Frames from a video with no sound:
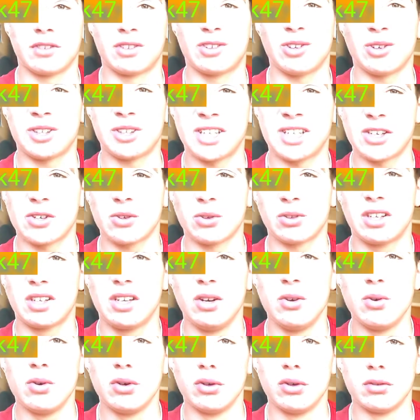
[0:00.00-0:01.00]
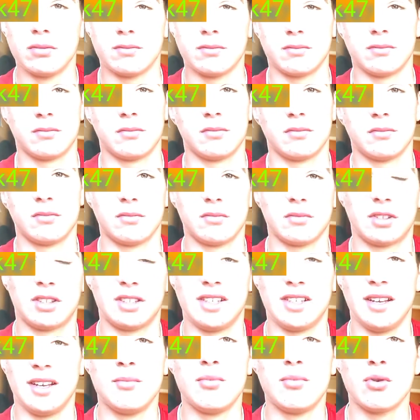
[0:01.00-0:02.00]
150 kg,
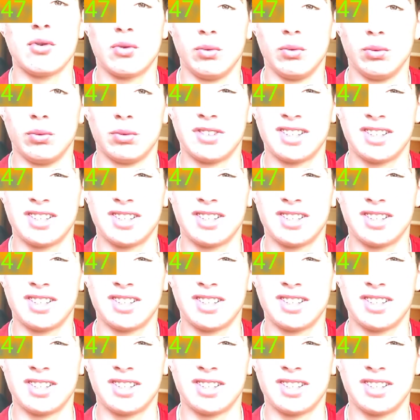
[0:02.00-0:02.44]
c'est beaucoup,